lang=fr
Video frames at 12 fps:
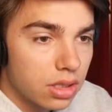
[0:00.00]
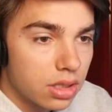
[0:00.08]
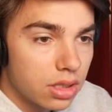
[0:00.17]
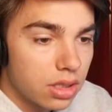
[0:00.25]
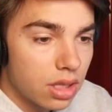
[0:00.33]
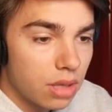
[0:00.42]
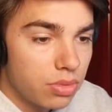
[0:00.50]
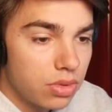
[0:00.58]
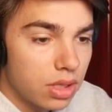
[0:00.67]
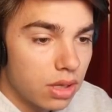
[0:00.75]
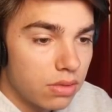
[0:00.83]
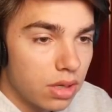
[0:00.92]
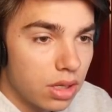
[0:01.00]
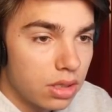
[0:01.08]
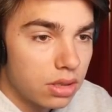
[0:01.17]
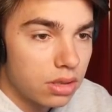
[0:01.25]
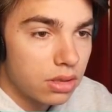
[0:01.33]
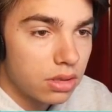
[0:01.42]
Ça puis ça, voilà.
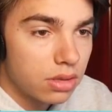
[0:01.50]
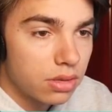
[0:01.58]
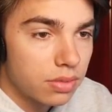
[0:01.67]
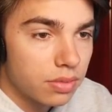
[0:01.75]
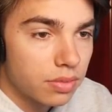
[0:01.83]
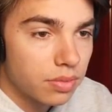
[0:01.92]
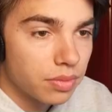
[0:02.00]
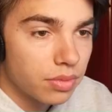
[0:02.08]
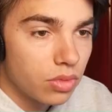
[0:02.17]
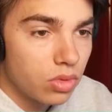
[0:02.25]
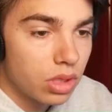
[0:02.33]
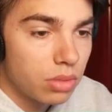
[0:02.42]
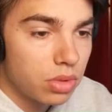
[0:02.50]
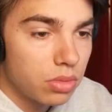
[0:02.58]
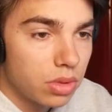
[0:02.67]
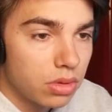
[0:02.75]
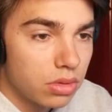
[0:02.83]
Tout simplement.